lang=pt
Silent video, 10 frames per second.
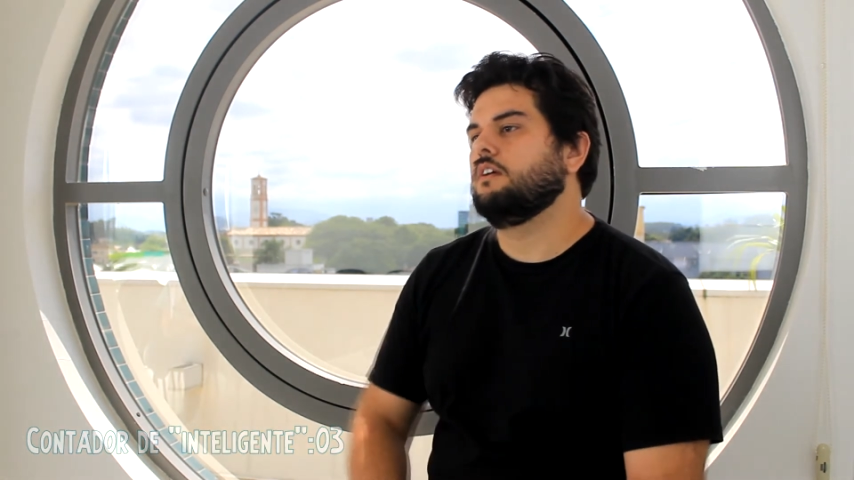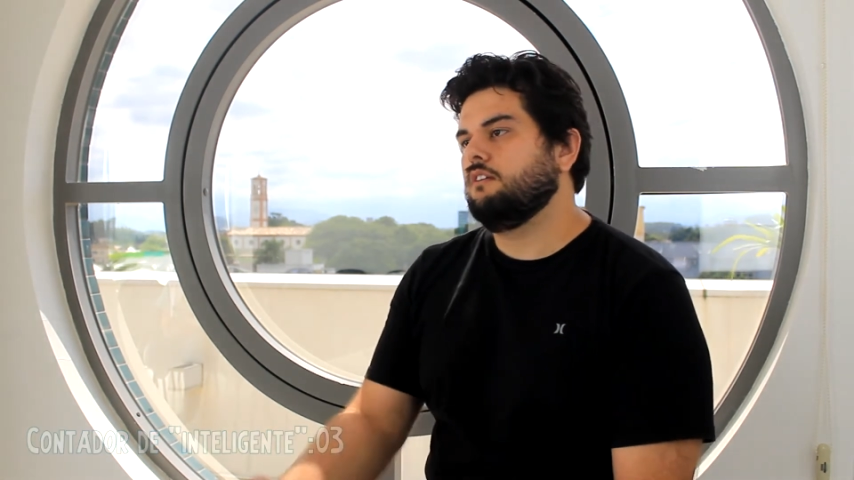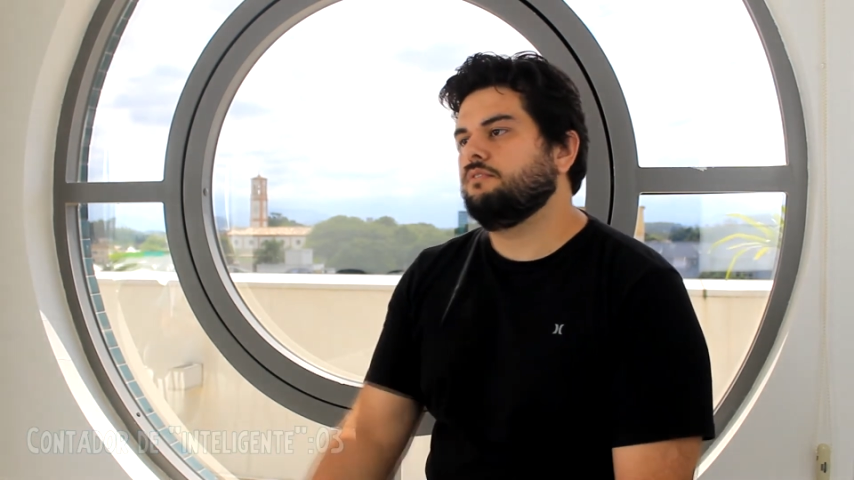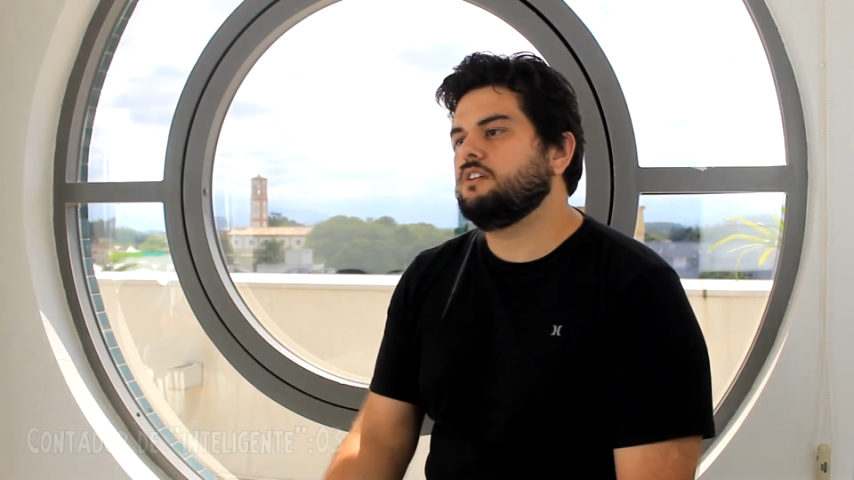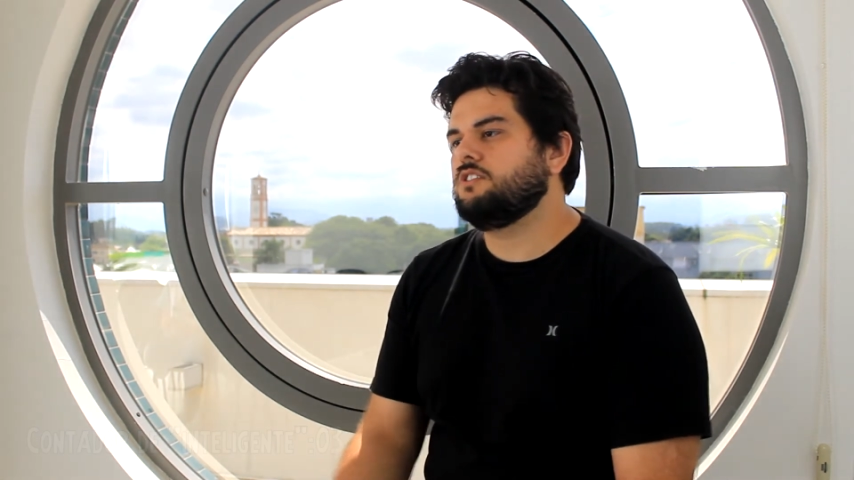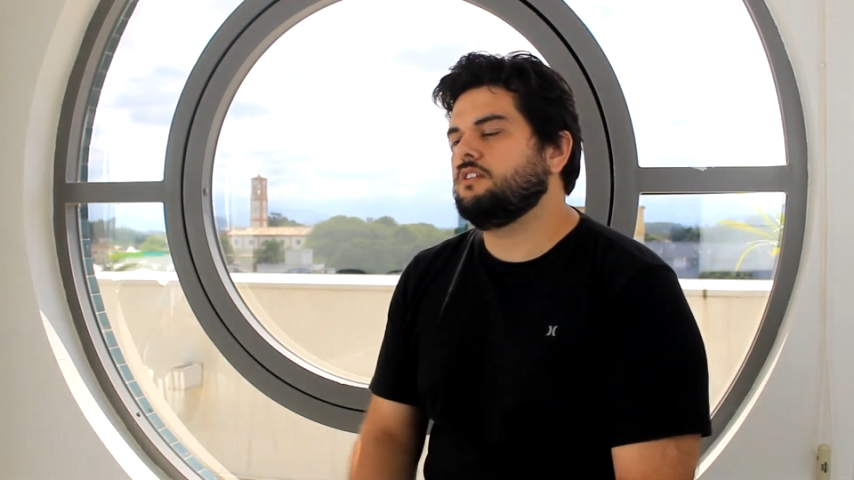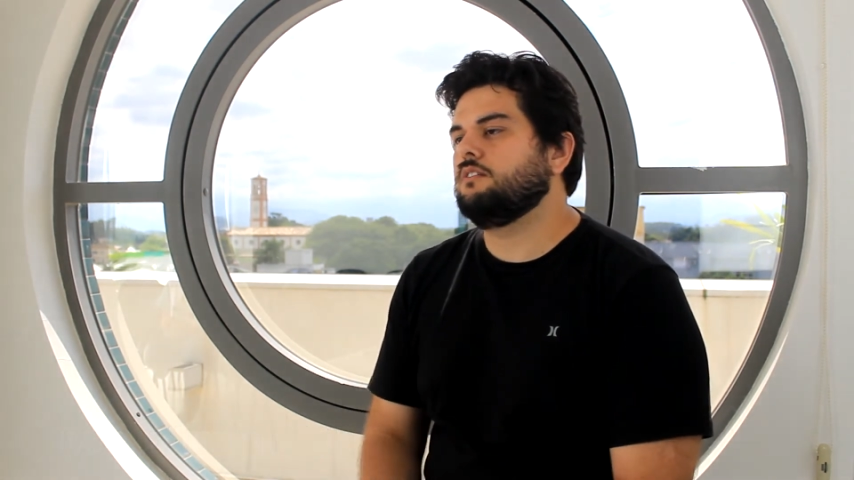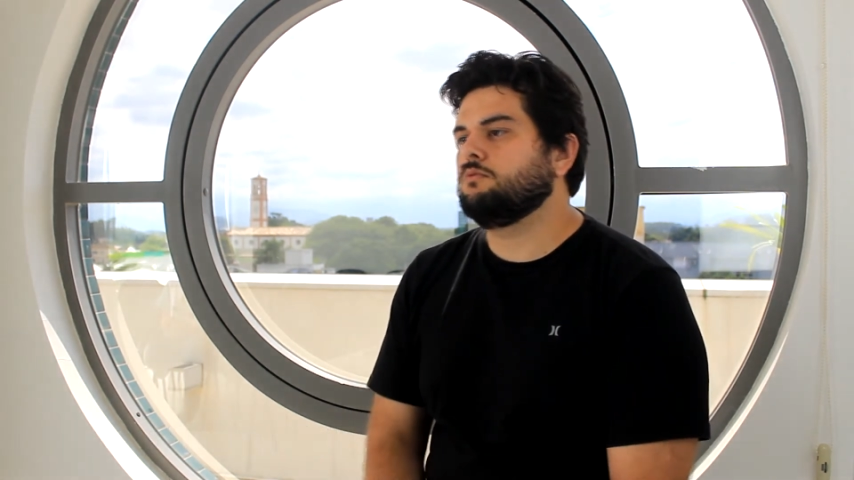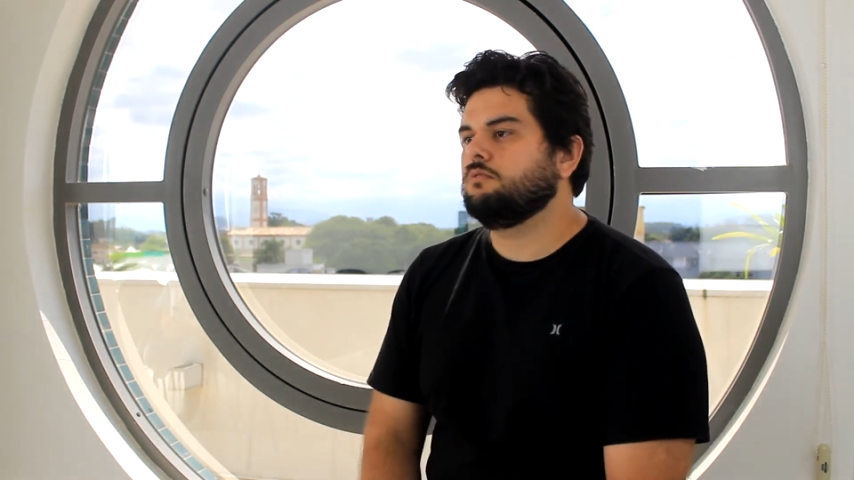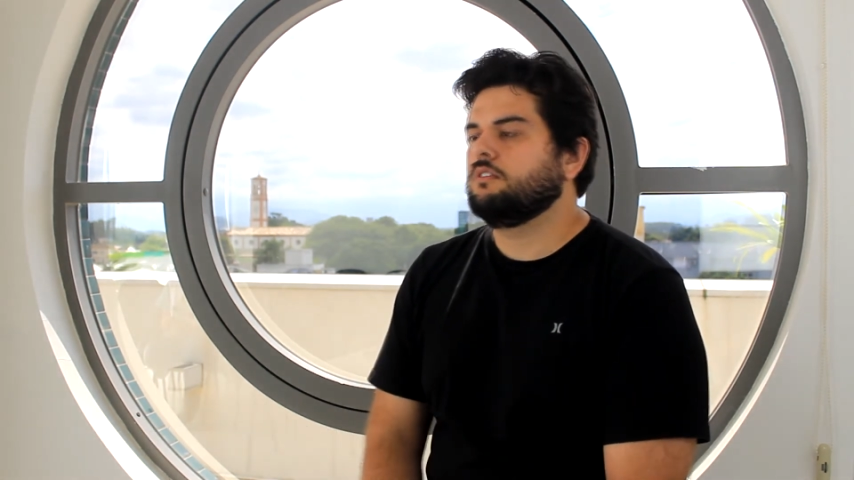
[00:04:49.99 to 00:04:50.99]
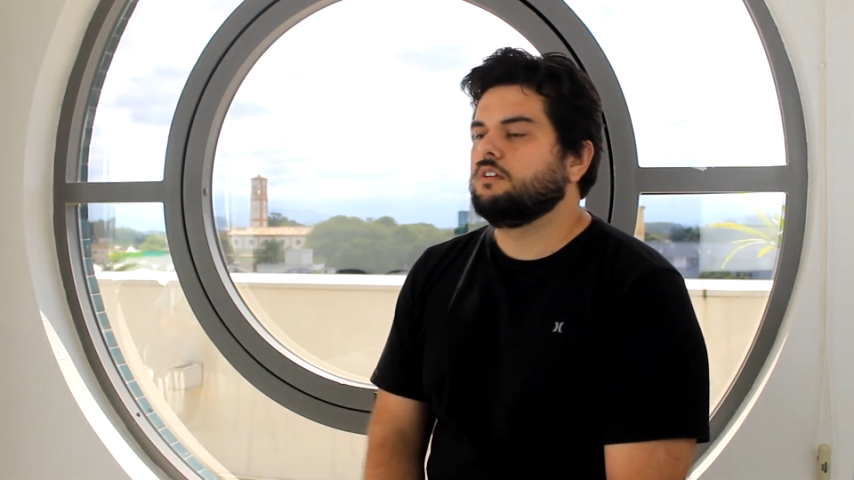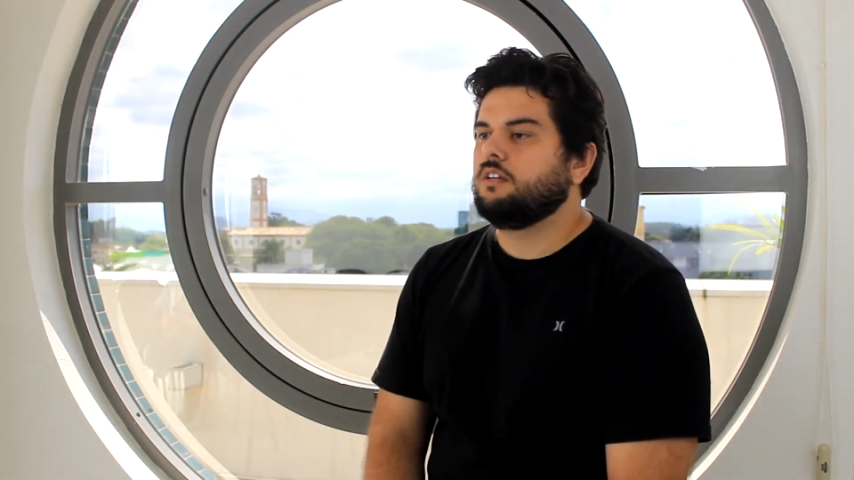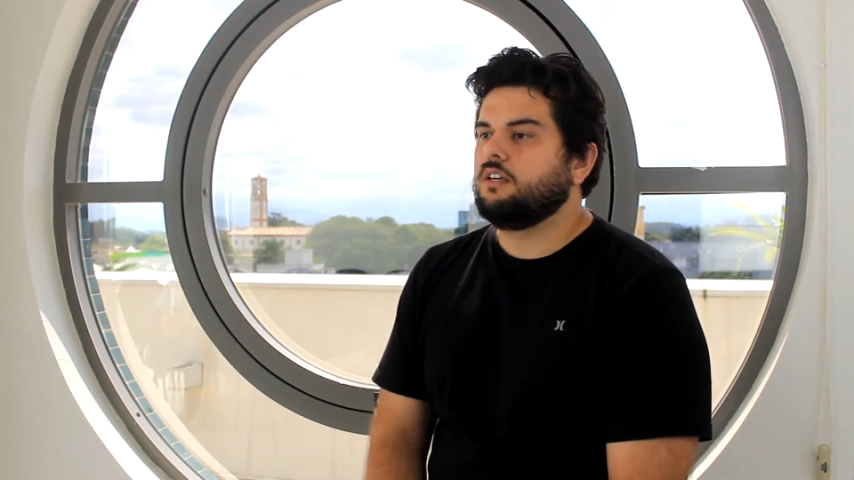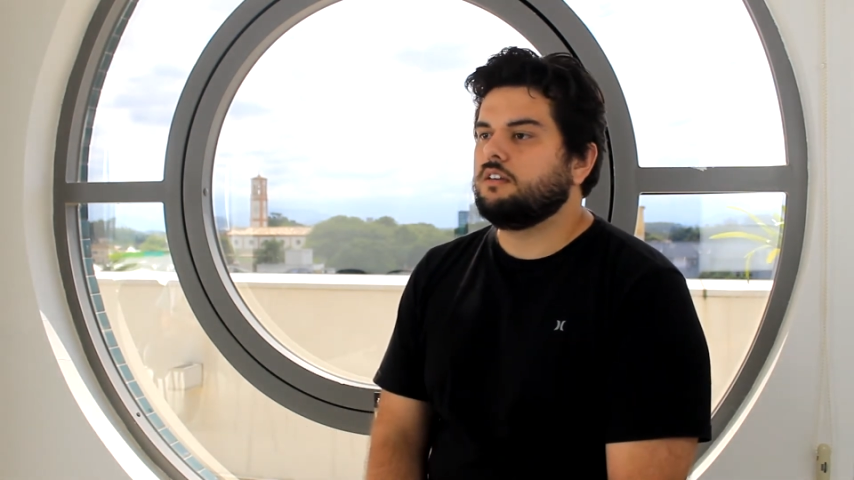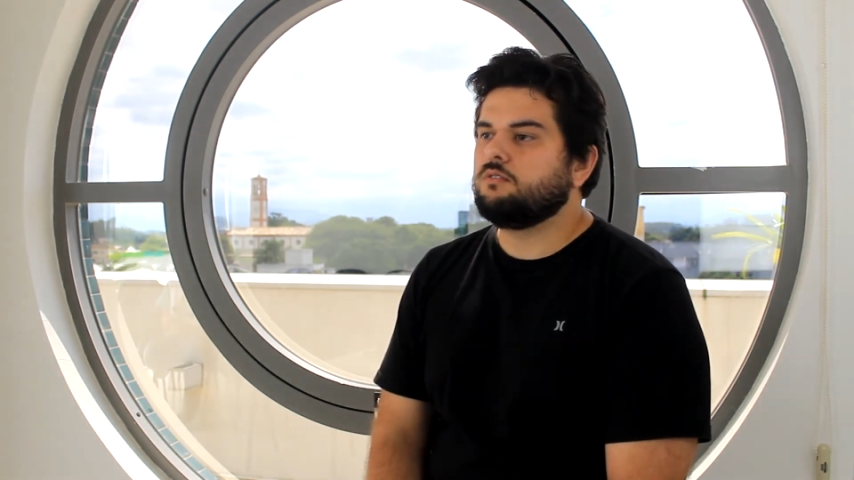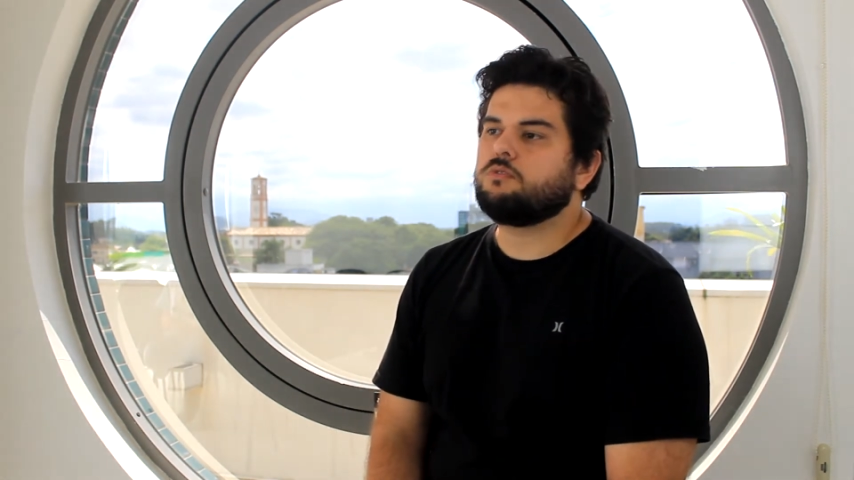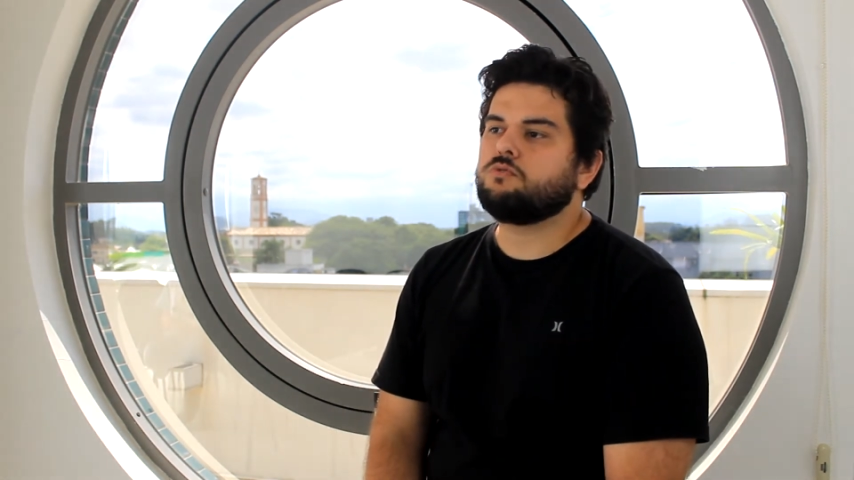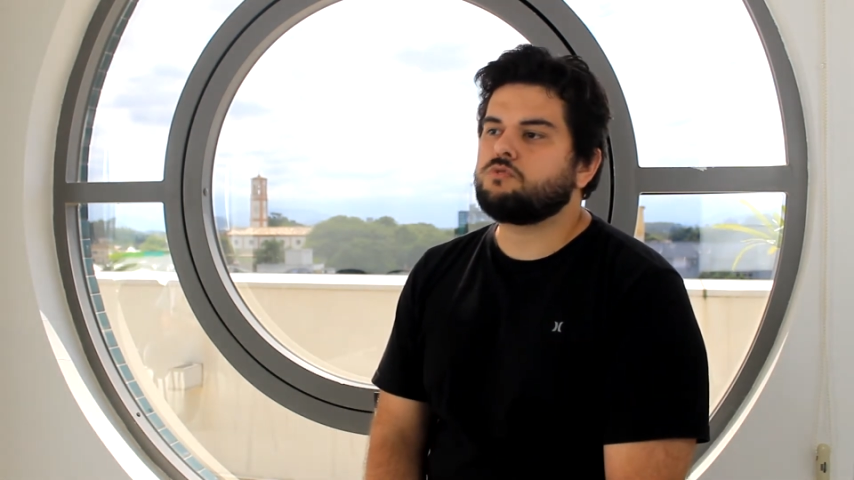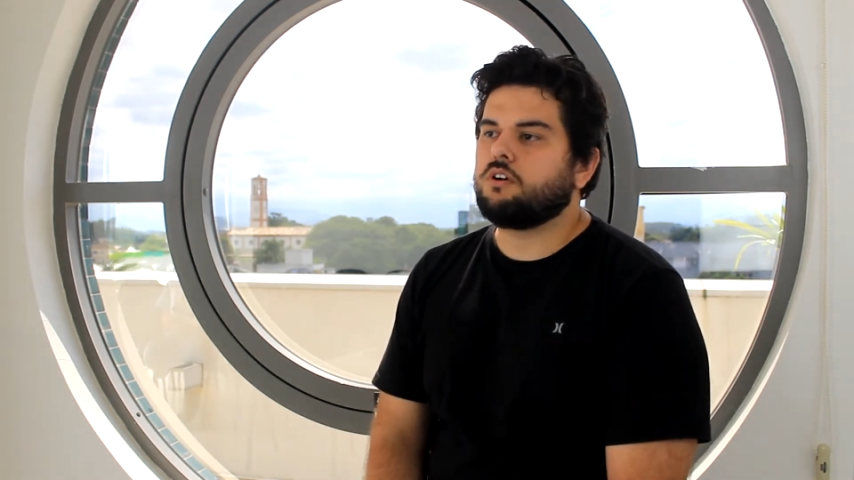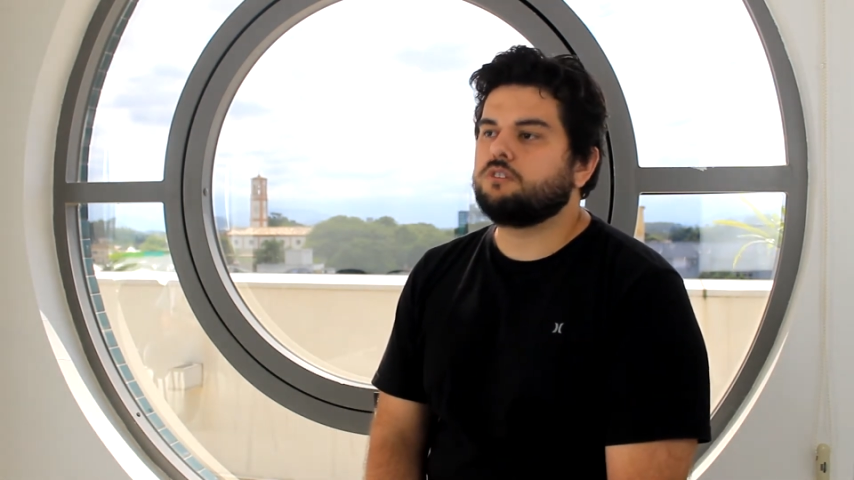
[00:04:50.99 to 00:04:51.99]
investindo em um
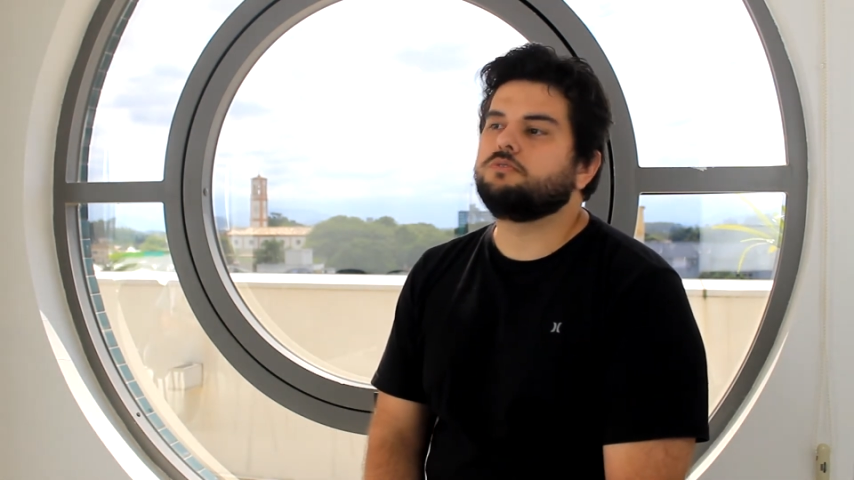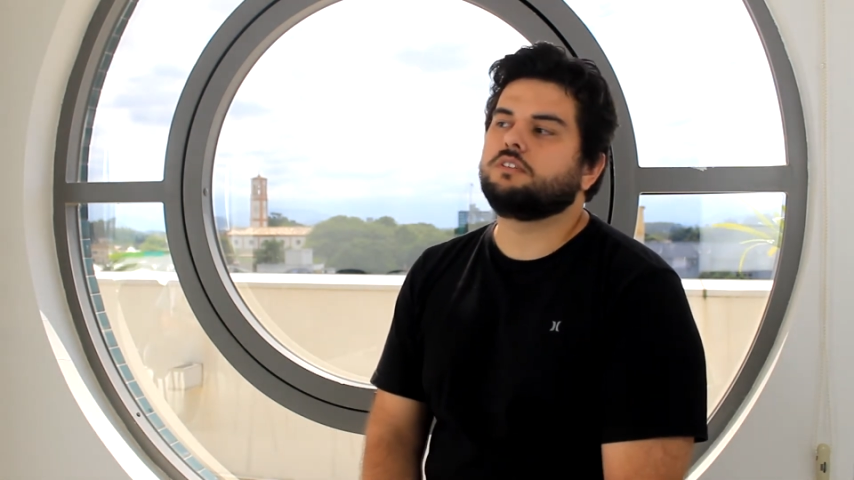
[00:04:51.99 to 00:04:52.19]
consórcio,